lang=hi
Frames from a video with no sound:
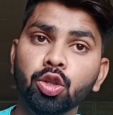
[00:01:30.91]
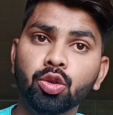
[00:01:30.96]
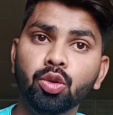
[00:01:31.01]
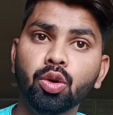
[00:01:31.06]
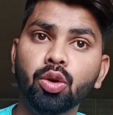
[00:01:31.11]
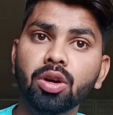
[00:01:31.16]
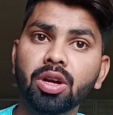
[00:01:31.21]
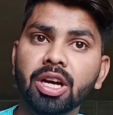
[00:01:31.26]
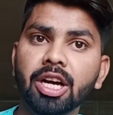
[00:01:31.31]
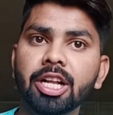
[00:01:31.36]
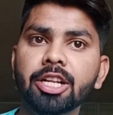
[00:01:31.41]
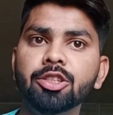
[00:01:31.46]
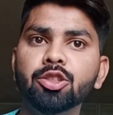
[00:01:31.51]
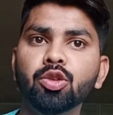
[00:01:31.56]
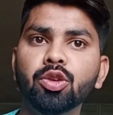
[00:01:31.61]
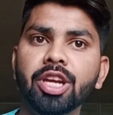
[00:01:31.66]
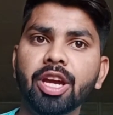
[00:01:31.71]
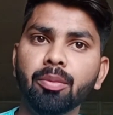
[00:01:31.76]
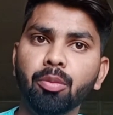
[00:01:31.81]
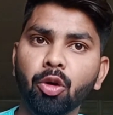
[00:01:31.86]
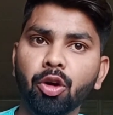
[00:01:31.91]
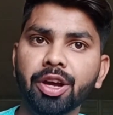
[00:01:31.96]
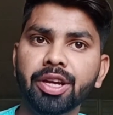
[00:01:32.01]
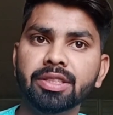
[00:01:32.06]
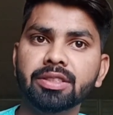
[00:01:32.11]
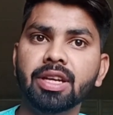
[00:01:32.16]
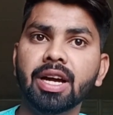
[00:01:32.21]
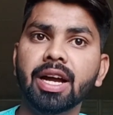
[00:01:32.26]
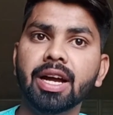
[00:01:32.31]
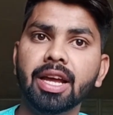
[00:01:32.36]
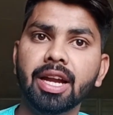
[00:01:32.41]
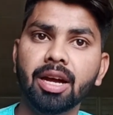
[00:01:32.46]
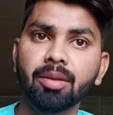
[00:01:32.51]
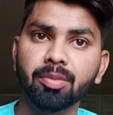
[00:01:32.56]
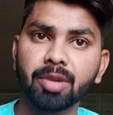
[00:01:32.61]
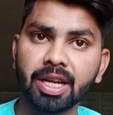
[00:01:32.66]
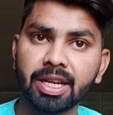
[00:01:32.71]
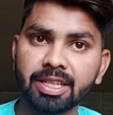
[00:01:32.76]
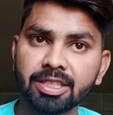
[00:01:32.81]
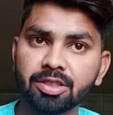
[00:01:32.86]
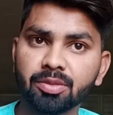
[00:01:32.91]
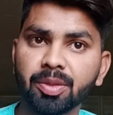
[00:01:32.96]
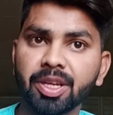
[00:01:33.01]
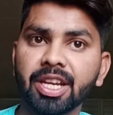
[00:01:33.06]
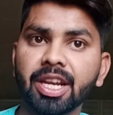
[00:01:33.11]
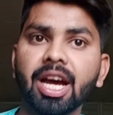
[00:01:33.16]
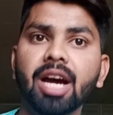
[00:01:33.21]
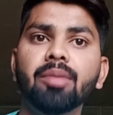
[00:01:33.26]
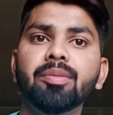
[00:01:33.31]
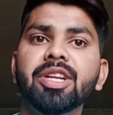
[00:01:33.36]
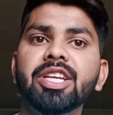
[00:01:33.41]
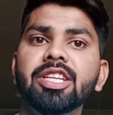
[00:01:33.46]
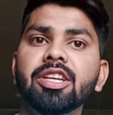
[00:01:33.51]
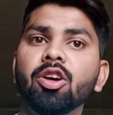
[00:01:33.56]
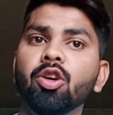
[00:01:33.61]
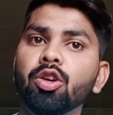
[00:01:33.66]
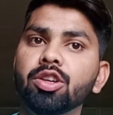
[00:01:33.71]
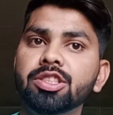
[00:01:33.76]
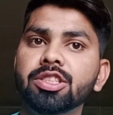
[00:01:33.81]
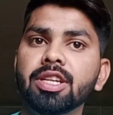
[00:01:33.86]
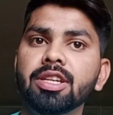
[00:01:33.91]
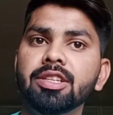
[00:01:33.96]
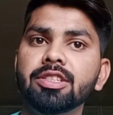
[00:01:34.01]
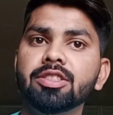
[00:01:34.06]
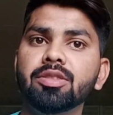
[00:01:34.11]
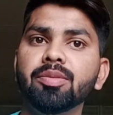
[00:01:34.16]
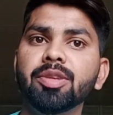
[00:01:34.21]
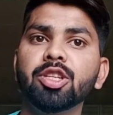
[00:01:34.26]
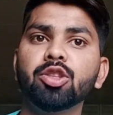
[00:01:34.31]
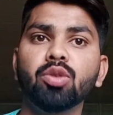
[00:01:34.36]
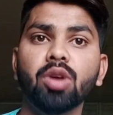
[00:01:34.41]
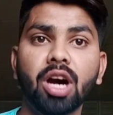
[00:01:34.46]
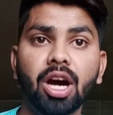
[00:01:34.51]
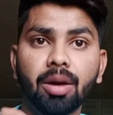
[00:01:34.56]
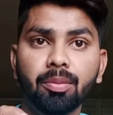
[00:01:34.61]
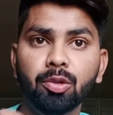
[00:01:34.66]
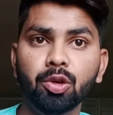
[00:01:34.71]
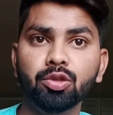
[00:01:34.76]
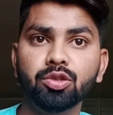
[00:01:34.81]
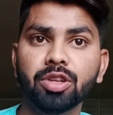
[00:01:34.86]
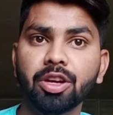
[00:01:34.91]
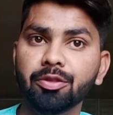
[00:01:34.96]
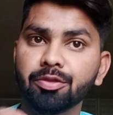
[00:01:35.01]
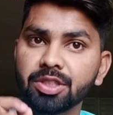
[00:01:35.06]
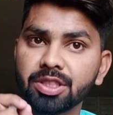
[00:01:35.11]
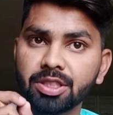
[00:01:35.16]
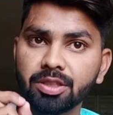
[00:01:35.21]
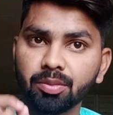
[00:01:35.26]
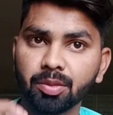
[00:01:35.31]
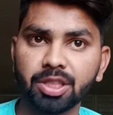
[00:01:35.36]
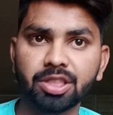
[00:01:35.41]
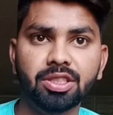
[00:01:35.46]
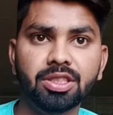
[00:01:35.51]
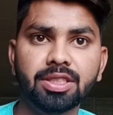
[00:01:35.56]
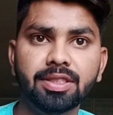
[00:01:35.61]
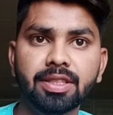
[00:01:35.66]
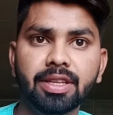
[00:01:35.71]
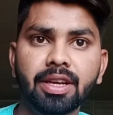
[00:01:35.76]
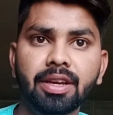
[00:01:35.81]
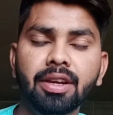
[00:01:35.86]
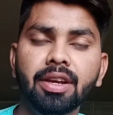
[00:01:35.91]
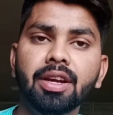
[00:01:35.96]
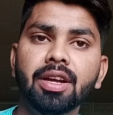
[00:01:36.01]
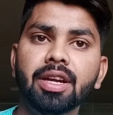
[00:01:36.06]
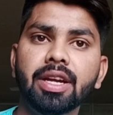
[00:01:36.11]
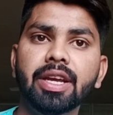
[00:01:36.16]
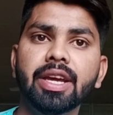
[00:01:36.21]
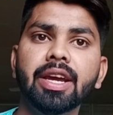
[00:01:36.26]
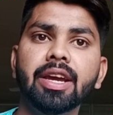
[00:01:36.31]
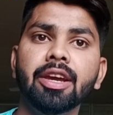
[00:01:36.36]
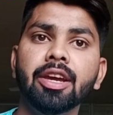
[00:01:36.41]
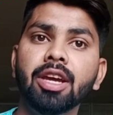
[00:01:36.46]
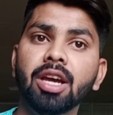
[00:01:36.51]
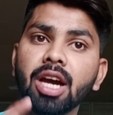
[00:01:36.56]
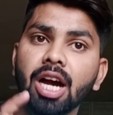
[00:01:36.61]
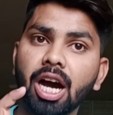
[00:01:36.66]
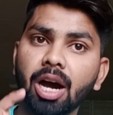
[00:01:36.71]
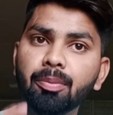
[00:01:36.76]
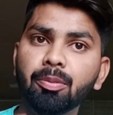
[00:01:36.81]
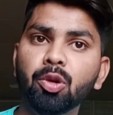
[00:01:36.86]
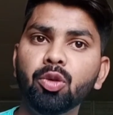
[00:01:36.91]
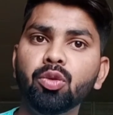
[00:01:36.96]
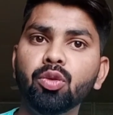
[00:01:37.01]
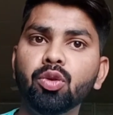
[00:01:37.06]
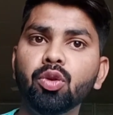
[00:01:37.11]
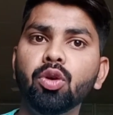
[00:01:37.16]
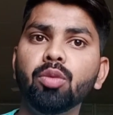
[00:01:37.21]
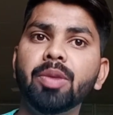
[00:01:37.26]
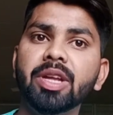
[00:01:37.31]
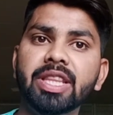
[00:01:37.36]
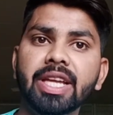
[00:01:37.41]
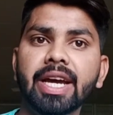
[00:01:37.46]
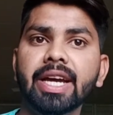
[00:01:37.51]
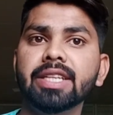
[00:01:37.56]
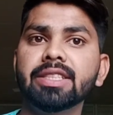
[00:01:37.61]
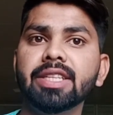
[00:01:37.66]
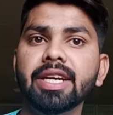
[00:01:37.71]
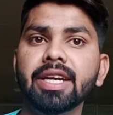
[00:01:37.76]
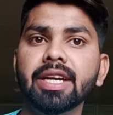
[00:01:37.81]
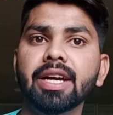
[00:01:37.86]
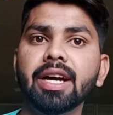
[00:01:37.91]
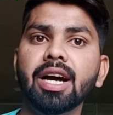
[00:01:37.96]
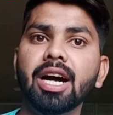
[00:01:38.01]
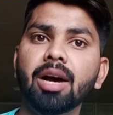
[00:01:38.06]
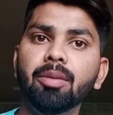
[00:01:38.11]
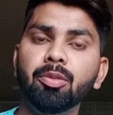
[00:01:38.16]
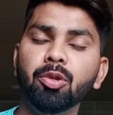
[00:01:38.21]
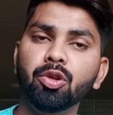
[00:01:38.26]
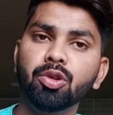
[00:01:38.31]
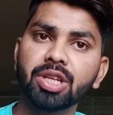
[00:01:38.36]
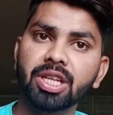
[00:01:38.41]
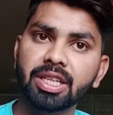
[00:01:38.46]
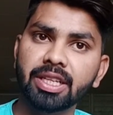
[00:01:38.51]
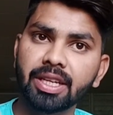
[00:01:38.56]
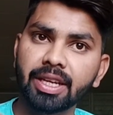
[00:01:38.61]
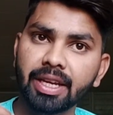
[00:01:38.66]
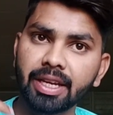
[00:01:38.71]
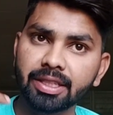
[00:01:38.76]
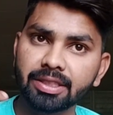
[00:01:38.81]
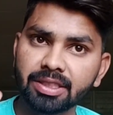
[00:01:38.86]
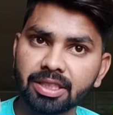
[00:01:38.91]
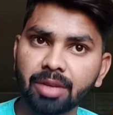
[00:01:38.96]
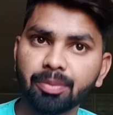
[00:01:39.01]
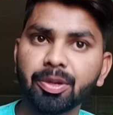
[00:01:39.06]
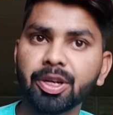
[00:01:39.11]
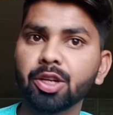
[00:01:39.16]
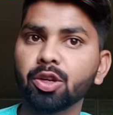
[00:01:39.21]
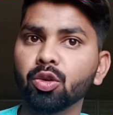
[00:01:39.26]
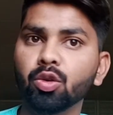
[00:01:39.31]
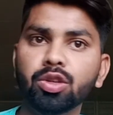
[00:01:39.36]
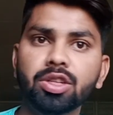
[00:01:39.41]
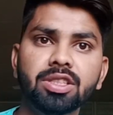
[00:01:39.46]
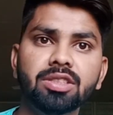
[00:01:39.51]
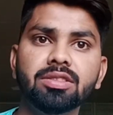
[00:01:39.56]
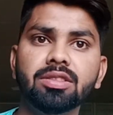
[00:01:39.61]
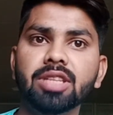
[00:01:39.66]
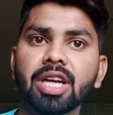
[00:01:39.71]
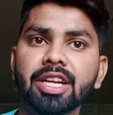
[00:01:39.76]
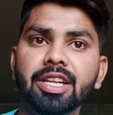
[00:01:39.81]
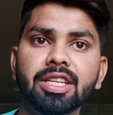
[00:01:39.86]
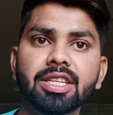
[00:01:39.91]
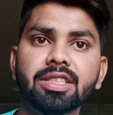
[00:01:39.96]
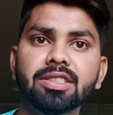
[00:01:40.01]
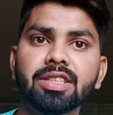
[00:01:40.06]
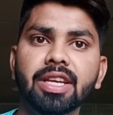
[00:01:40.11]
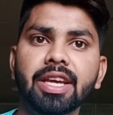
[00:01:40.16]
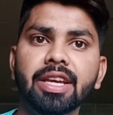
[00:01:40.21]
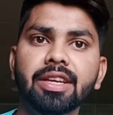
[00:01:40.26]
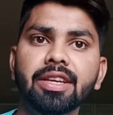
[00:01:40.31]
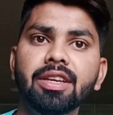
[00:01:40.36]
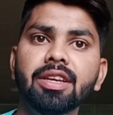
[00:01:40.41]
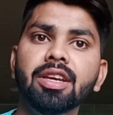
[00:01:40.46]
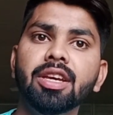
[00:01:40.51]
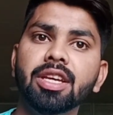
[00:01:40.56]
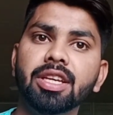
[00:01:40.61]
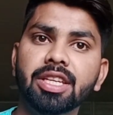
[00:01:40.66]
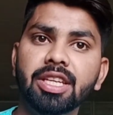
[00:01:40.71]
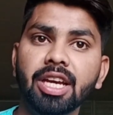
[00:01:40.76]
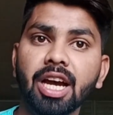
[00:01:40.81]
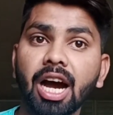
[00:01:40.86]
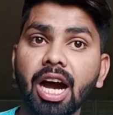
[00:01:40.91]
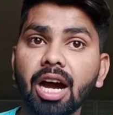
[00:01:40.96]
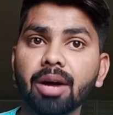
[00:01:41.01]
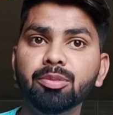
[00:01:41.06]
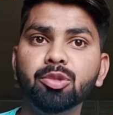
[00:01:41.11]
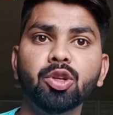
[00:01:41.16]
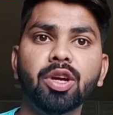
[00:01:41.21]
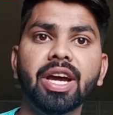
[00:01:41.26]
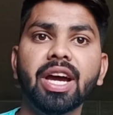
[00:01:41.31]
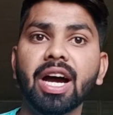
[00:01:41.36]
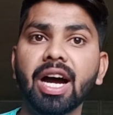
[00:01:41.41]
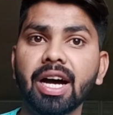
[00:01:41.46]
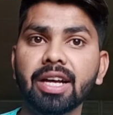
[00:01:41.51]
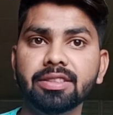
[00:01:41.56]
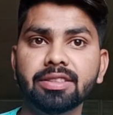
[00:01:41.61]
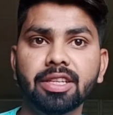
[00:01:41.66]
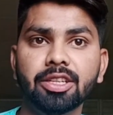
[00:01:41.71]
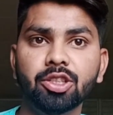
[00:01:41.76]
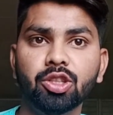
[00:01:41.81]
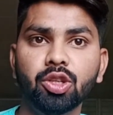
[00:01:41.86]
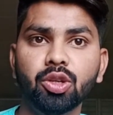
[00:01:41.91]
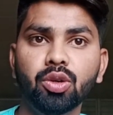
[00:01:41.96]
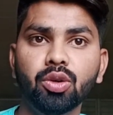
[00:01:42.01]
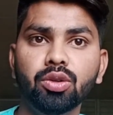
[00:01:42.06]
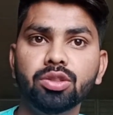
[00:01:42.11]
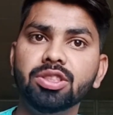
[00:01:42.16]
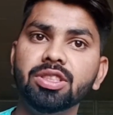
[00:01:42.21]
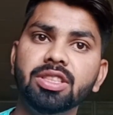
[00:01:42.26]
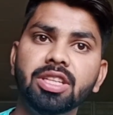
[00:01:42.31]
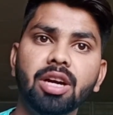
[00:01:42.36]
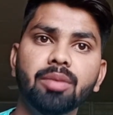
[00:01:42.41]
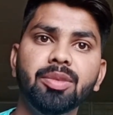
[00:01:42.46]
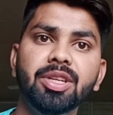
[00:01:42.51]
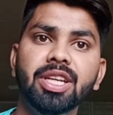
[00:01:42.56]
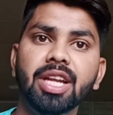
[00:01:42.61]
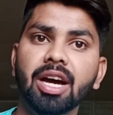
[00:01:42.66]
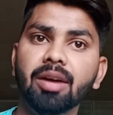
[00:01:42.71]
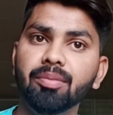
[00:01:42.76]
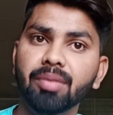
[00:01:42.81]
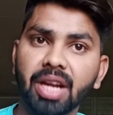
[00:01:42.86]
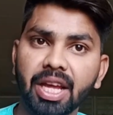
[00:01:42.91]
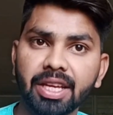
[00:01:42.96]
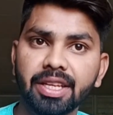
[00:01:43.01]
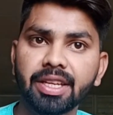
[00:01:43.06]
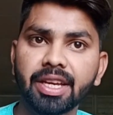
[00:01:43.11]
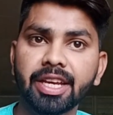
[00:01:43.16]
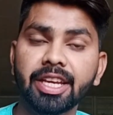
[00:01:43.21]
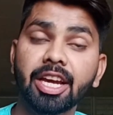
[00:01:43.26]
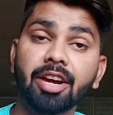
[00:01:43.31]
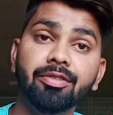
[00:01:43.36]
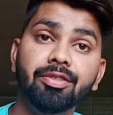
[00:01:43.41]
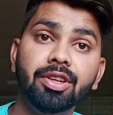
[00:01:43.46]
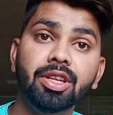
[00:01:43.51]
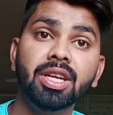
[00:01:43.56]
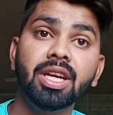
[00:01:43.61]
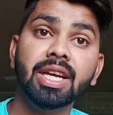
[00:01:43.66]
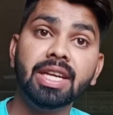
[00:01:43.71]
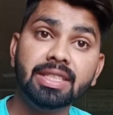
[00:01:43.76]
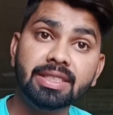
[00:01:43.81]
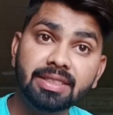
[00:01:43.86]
तो गर्ल्स हो या बॉयज़ अगर आपका लिस्ट में नाम नहीं है हॉस्टल लिस्ट में तो आप लोग जो है विजिट मत कीजिए ठीक है आप लोगों को बताया जाएगा आप लोगों के लिए एक सेपरेट नोटिस जारी की जाएगी कि आप जो है आ सकते हो जिनका भी नाम नहीं है या फिर